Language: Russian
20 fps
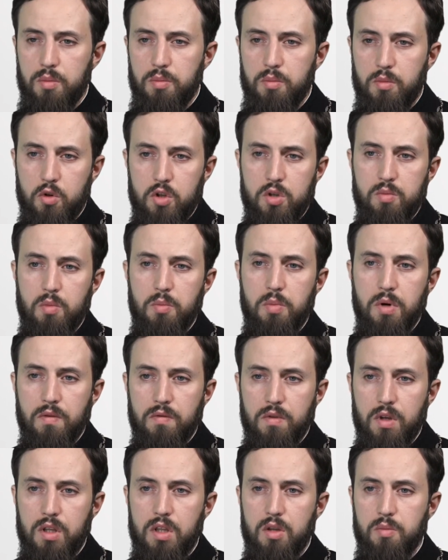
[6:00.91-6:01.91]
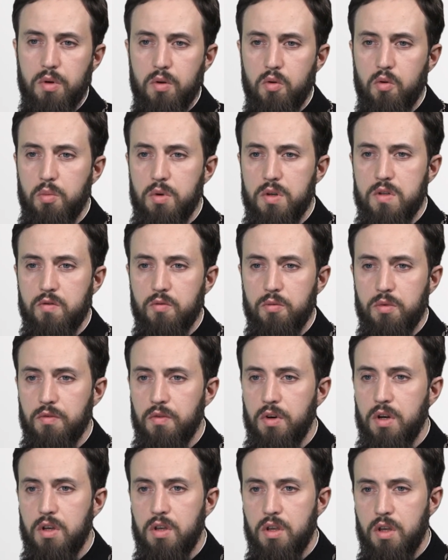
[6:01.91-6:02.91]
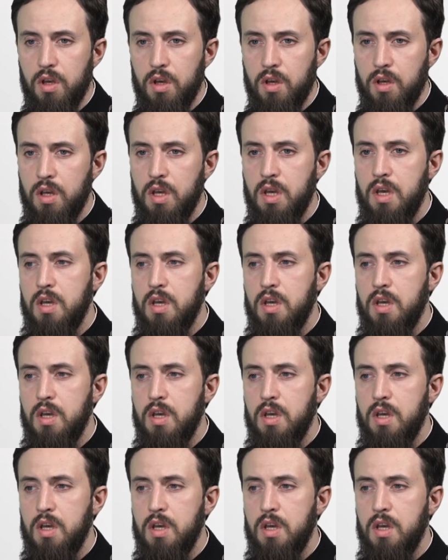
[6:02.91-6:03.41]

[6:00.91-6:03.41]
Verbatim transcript: можем оправдать, например, убийством на войне,